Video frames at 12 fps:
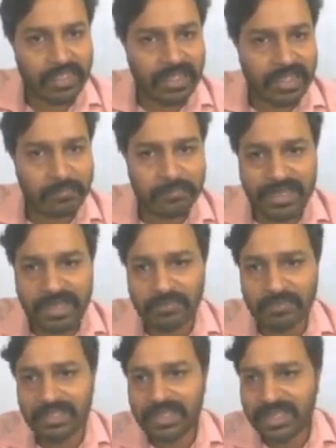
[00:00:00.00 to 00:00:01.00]
अब क्या
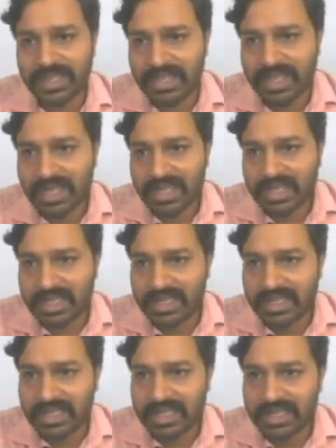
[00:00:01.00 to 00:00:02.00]
बोलता है
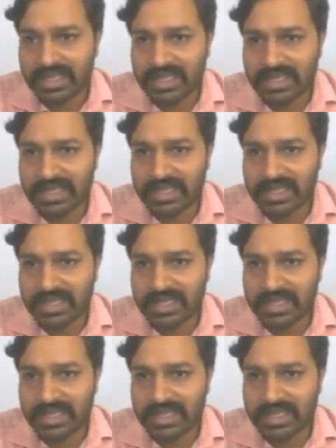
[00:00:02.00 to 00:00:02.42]
कि